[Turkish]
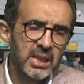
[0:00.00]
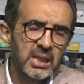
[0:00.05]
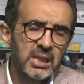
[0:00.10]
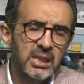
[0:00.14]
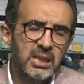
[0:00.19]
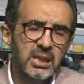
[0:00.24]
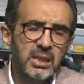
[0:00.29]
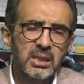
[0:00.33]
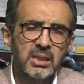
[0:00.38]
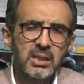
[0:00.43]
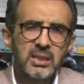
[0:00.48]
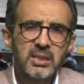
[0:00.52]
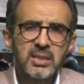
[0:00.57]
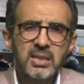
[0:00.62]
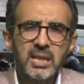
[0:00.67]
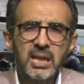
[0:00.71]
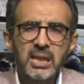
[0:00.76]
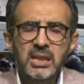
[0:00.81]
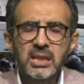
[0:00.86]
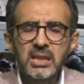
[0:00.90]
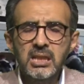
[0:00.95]

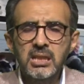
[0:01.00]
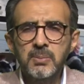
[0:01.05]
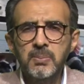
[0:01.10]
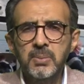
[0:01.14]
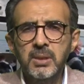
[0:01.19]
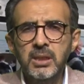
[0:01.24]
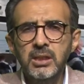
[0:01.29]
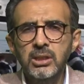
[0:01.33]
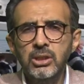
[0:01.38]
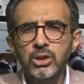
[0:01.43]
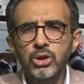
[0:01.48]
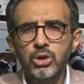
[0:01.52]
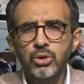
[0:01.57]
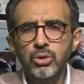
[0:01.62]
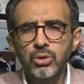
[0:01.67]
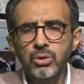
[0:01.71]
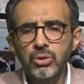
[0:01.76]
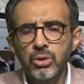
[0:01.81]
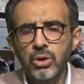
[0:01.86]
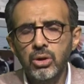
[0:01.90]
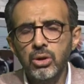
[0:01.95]
48 bin
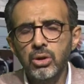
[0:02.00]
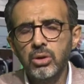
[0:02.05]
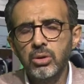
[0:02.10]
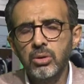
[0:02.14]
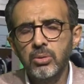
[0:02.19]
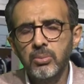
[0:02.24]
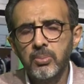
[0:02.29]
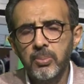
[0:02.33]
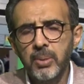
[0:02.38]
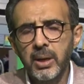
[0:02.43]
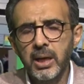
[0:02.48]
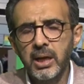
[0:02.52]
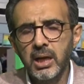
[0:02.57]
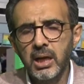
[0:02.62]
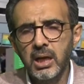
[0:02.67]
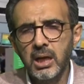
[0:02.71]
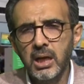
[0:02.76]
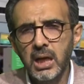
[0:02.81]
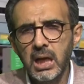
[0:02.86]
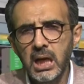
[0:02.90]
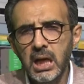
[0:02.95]
euro
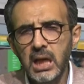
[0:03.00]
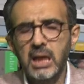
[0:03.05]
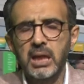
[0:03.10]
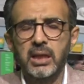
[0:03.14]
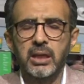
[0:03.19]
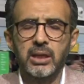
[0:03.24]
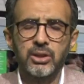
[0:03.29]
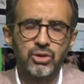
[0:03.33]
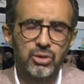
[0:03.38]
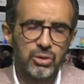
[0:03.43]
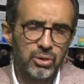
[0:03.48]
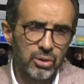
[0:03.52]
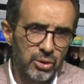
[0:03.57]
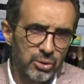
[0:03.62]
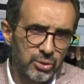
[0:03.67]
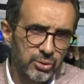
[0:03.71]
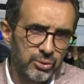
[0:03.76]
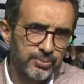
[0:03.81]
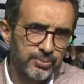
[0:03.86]
para ele geçiriliyor.